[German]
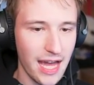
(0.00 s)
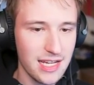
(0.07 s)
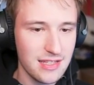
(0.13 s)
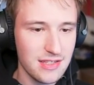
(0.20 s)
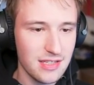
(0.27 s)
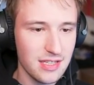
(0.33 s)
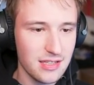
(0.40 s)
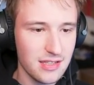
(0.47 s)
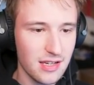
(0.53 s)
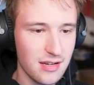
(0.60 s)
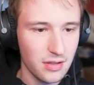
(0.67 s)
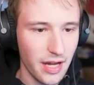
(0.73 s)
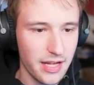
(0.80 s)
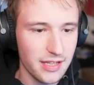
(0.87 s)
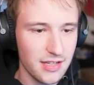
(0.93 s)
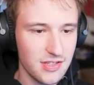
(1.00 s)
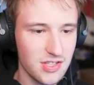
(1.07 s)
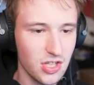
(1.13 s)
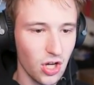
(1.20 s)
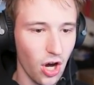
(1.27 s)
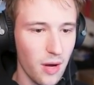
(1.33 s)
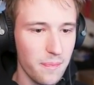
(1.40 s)
Eisengitter? Dahinter ist
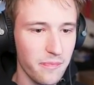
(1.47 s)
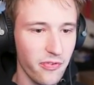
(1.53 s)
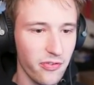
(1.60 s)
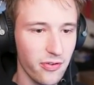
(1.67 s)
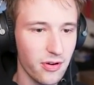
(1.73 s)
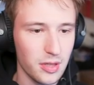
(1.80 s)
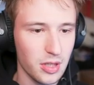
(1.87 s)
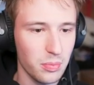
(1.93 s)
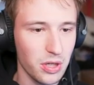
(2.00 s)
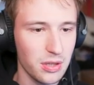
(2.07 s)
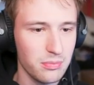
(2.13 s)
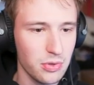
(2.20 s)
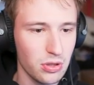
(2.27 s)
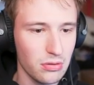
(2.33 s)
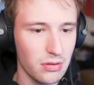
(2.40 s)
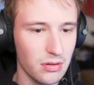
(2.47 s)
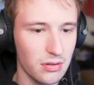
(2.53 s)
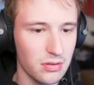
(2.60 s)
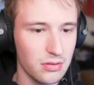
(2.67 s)
ein Kopf. Aber der bringt mir doch gar